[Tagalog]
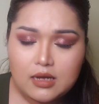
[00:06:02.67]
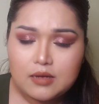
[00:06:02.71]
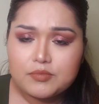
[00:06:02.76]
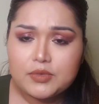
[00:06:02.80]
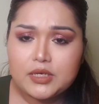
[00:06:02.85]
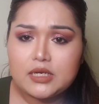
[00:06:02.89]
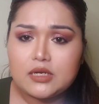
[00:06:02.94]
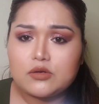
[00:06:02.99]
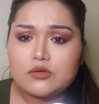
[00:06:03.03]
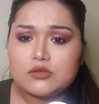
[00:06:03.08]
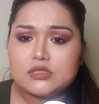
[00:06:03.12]
I'm
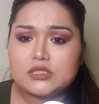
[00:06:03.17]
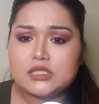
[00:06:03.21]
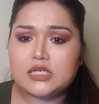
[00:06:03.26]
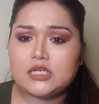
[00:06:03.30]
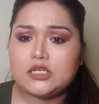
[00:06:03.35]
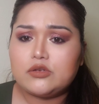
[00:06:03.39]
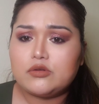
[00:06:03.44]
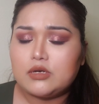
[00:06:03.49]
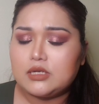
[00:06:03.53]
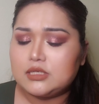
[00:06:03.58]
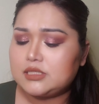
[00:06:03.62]
gonna
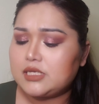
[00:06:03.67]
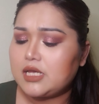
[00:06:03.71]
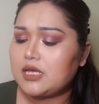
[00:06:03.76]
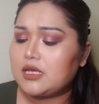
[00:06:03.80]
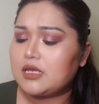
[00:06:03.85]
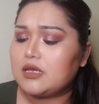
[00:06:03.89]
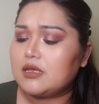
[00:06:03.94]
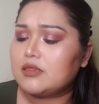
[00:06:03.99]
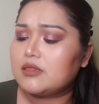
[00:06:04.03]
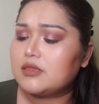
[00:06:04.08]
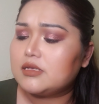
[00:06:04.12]
continue uh,
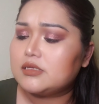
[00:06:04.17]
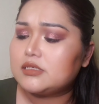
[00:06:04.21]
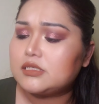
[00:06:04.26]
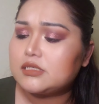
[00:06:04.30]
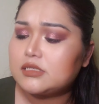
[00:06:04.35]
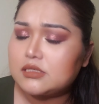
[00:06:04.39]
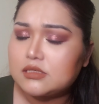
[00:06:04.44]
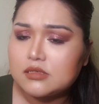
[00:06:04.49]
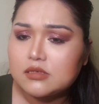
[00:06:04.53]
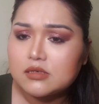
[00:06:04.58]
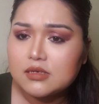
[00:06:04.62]
taking
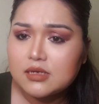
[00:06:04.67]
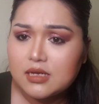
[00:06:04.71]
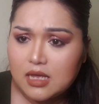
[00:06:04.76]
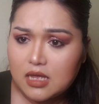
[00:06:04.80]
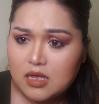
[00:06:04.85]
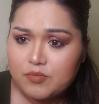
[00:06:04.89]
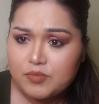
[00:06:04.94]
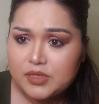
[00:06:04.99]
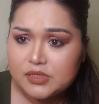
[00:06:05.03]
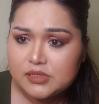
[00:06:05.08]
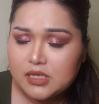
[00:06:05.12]
this
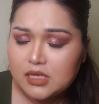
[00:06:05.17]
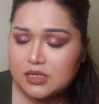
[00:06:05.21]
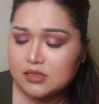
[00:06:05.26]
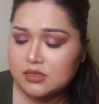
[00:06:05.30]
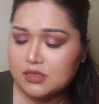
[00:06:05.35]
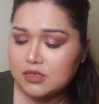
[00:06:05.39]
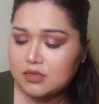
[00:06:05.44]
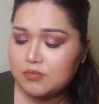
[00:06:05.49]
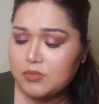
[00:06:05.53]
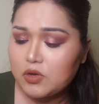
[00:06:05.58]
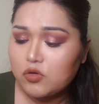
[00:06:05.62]
gummies
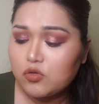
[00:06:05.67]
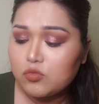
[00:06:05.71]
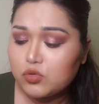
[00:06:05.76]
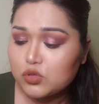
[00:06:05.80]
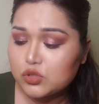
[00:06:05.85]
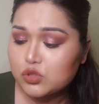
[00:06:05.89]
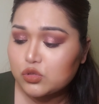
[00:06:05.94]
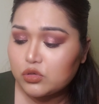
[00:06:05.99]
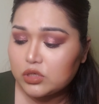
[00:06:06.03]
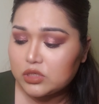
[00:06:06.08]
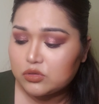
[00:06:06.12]
until
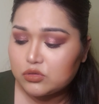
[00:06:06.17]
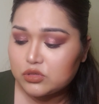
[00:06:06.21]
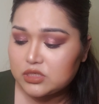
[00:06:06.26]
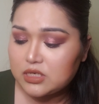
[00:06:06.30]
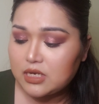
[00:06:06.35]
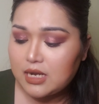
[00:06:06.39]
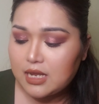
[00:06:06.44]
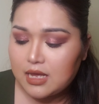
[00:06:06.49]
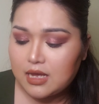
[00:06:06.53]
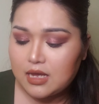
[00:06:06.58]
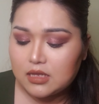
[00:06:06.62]
maubos ko ito
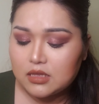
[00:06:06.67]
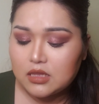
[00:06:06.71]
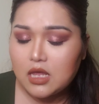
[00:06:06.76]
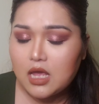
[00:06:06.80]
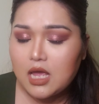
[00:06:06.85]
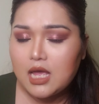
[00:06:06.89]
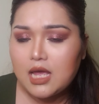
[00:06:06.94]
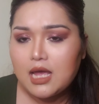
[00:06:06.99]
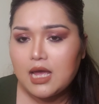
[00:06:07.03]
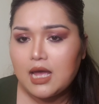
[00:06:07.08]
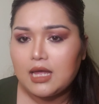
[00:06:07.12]
siya lahat.
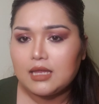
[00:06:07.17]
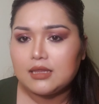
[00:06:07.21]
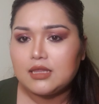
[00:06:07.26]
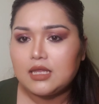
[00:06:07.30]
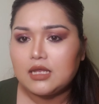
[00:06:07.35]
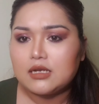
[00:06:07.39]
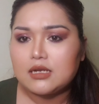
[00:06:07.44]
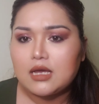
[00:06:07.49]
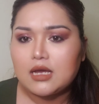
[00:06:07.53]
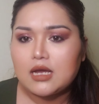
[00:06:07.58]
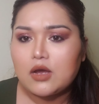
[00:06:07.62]
At
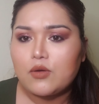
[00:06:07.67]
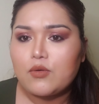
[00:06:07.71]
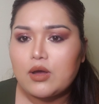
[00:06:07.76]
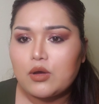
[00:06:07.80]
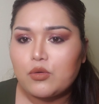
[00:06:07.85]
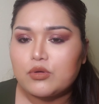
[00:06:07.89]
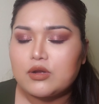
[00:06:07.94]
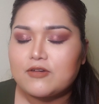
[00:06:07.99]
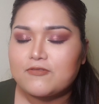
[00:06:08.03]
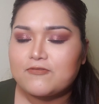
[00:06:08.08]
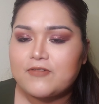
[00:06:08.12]
then,
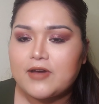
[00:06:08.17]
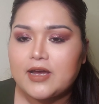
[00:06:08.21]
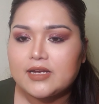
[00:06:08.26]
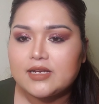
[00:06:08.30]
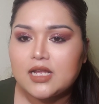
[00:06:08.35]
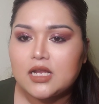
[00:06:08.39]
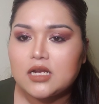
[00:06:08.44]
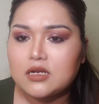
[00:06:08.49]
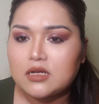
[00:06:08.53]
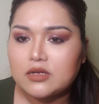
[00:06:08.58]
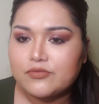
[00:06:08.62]
gagawa ako ng
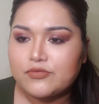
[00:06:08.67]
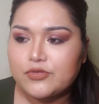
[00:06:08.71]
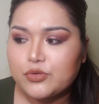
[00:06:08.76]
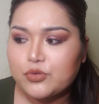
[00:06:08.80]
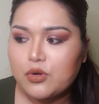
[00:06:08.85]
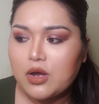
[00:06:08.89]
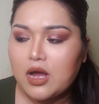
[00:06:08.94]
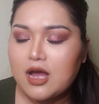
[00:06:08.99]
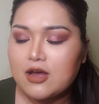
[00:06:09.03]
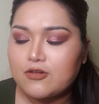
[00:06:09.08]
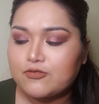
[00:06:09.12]
final
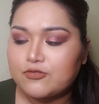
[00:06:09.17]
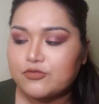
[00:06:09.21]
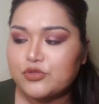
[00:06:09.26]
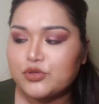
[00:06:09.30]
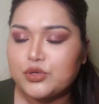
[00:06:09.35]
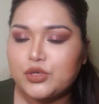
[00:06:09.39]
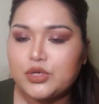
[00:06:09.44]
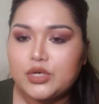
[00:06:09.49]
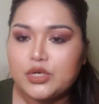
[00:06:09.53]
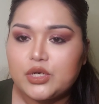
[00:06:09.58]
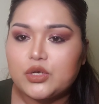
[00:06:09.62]
review
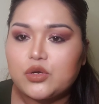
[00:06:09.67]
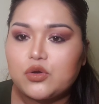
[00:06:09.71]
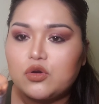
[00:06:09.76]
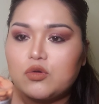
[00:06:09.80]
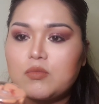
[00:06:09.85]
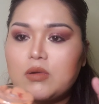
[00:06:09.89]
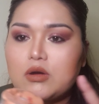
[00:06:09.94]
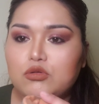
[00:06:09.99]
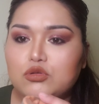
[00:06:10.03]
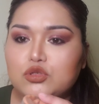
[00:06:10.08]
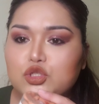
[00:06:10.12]
after
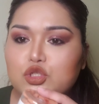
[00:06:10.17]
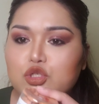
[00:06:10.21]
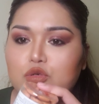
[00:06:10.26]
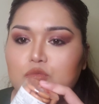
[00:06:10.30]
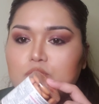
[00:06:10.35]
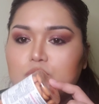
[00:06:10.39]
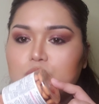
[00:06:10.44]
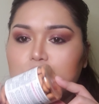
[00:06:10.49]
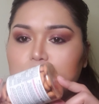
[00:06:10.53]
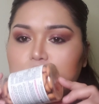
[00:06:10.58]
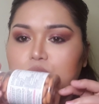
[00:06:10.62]
kung
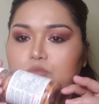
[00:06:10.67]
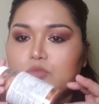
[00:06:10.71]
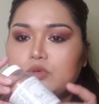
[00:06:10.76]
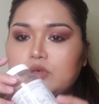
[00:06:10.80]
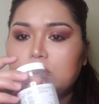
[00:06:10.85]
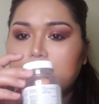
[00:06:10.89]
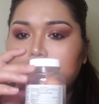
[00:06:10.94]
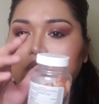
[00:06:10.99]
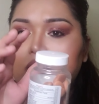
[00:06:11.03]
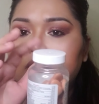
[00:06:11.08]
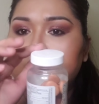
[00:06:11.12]
makonsume
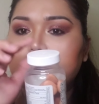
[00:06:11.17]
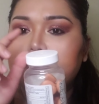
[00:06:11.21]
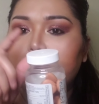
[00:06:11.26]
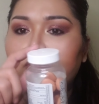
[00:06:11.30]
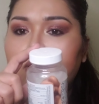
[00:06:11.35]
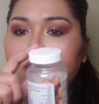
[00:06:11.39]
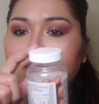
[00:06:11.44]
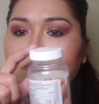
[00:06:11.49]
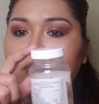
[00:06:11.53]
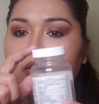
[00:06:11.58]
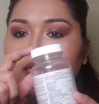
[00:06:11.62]
the
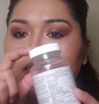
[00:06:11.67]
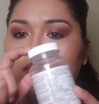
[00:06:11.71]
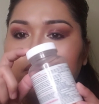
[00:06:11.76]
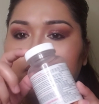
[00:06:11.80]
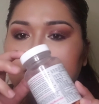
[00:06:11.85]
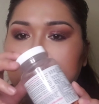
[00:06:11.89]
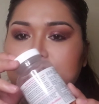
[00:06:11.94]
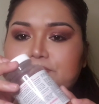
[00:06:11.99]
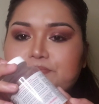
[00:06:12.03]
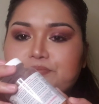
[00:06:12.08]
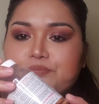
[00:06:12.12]
one
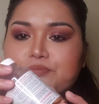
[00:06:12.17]
bottle.